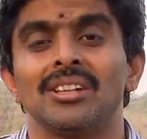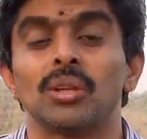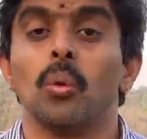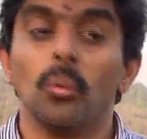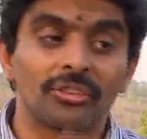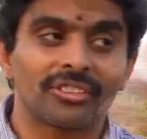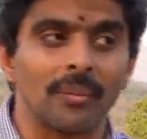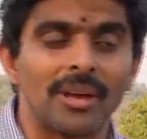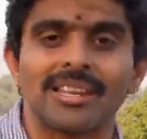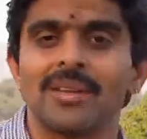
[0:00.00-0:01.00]
तो उस
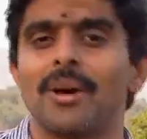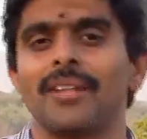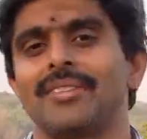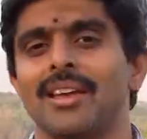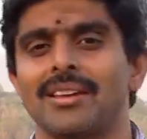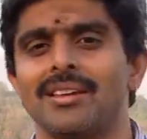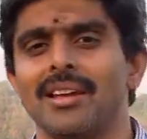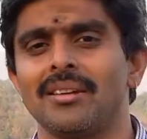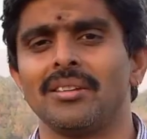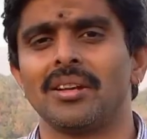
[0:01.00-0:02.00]
समय की बात
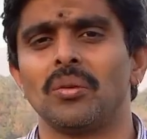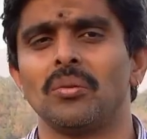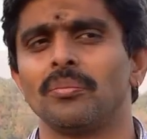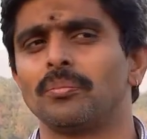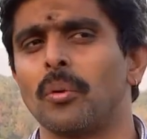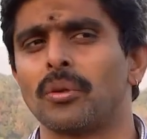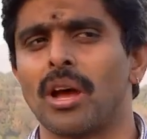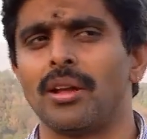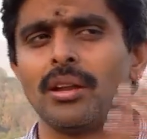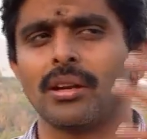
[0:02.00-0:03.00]
देखिए उन
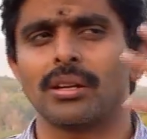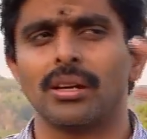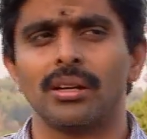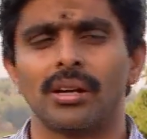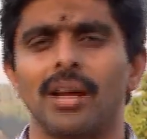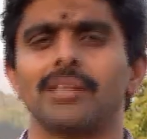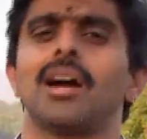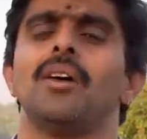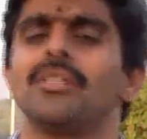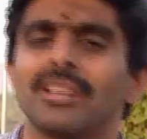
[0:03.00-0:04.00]
पौराणिक
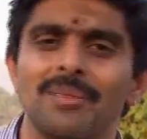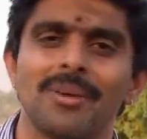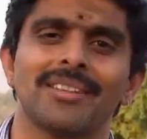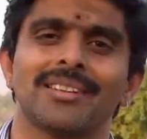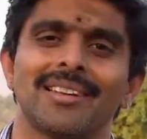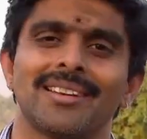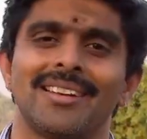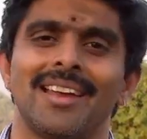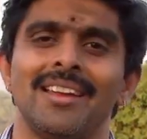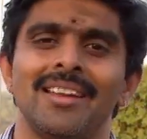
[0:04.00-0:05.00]
गाथाओं की बात
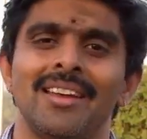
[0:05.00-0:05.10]
देखिए